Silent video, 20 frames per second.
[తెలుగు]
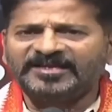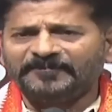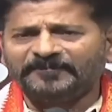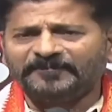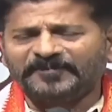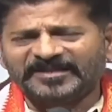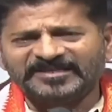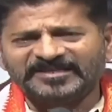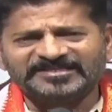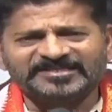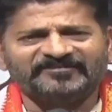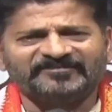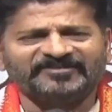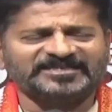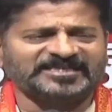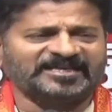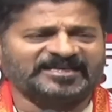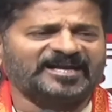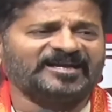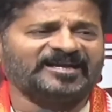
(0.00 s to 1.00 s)
ఈ పది
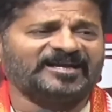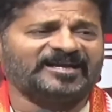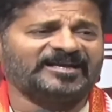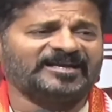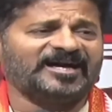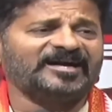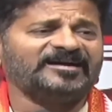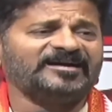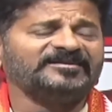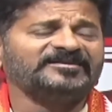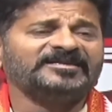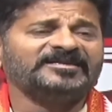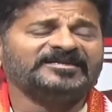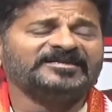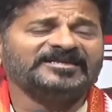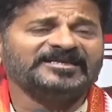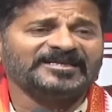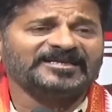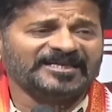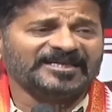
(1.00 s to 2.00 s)
సంవత్సరాలలో
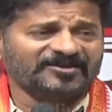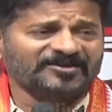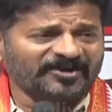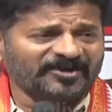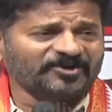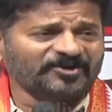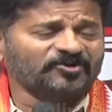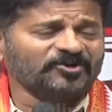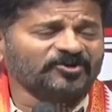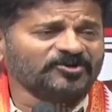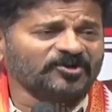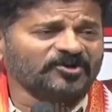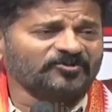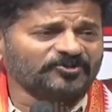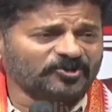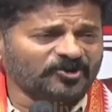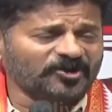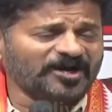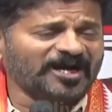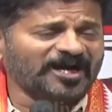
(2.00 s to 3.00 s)
ఇరవై కోట్ల
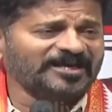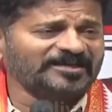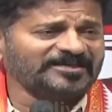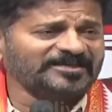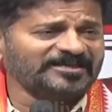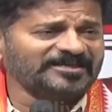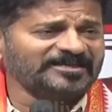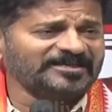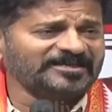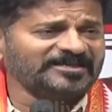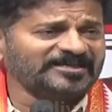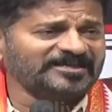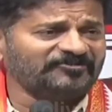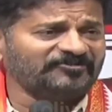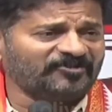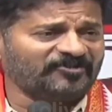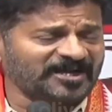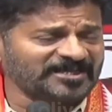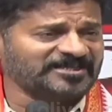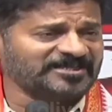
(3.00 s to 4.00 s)
ఉద్యోగాలు
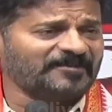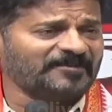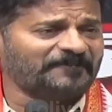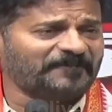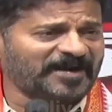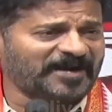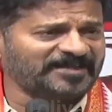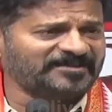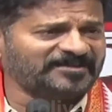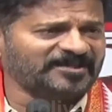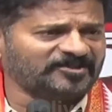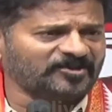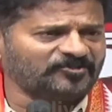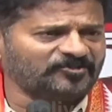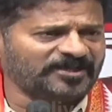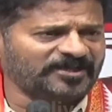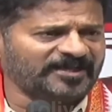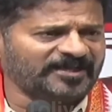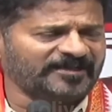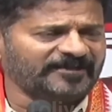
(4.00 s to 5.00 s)
ఇవ్వాల్సిన బాధ్యత
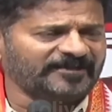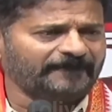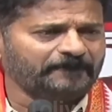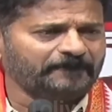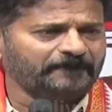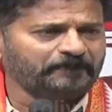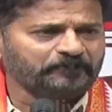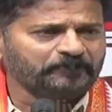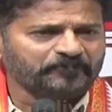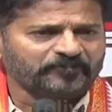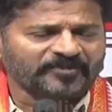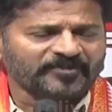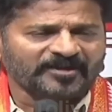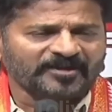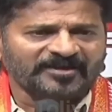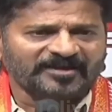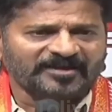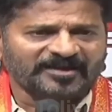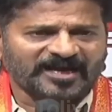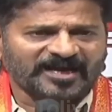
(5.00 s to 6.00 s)
ఉండే
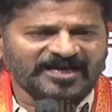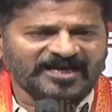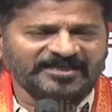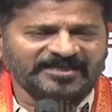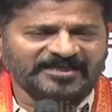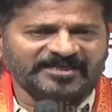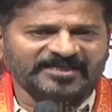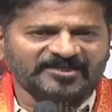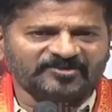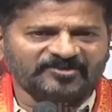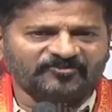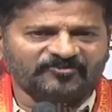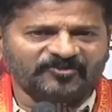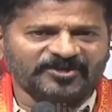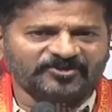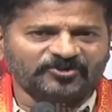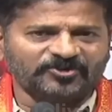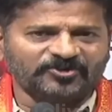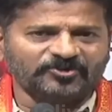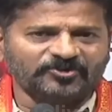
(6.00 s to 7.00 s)
కానీ
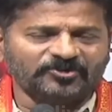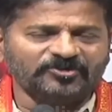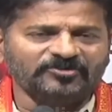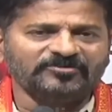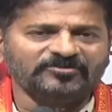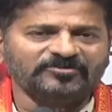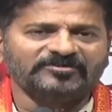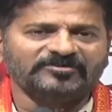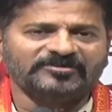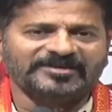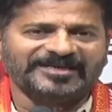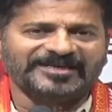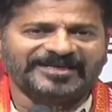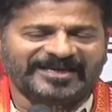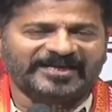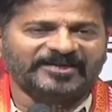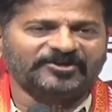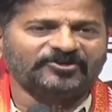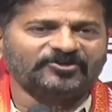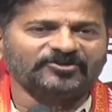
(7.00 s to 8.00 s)
ఇరవై రెండు
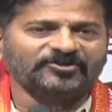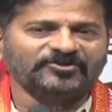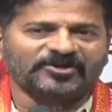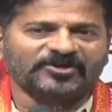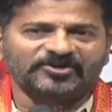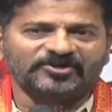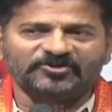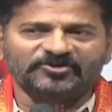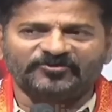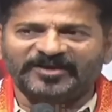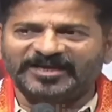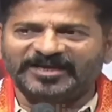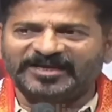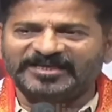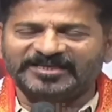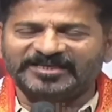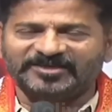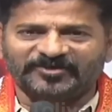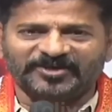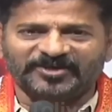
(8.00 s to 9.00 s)
ఏడు రెండు వేల
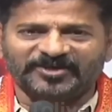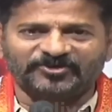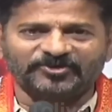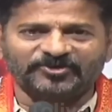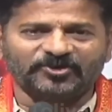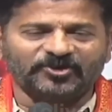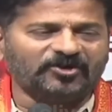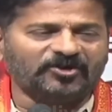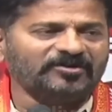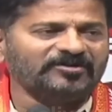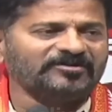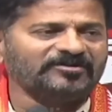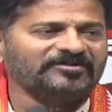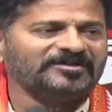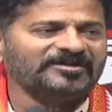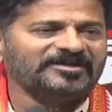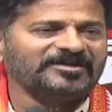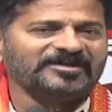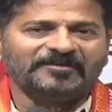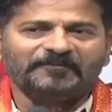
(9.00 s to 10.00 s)
ఇరవై రెండులో
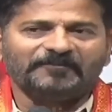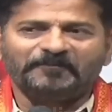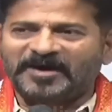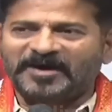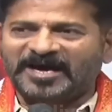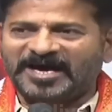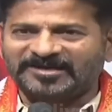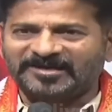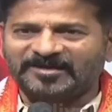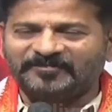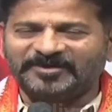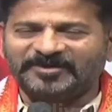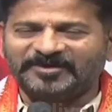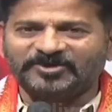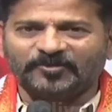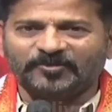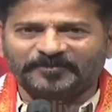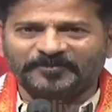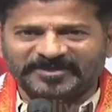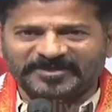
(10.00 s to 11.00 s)

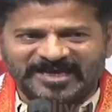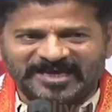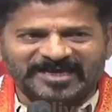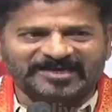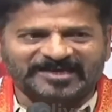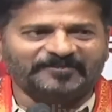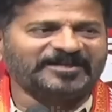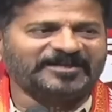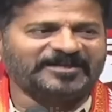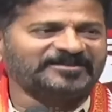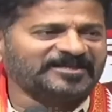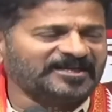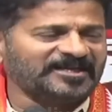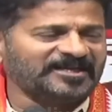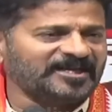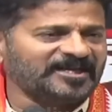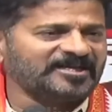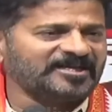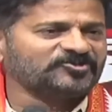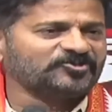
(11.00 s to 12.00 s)
పార్లమెంట్లో
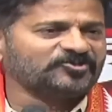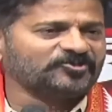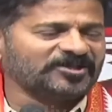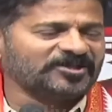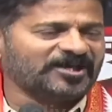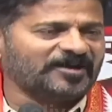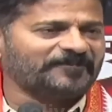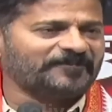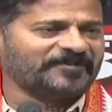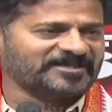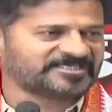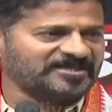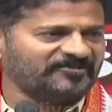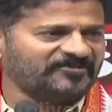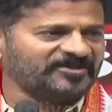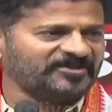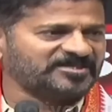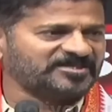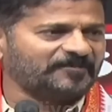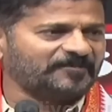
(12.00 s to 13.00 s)
ప్రధానమంత్రినే నేను సూటిగా ప్రశ్న
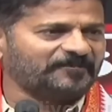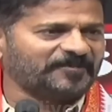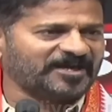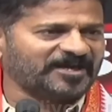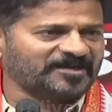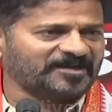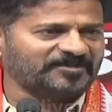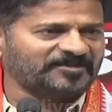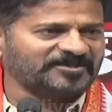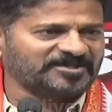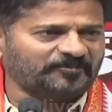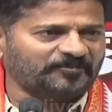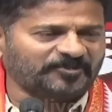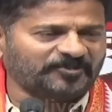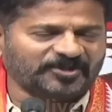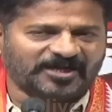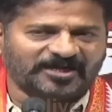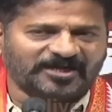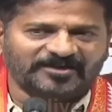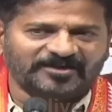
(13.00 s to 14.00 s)
వేసిన పార్లమెంట్
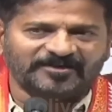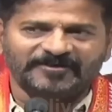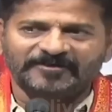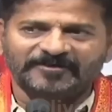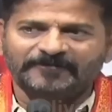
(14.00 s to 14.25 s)
సభ్యుడిగా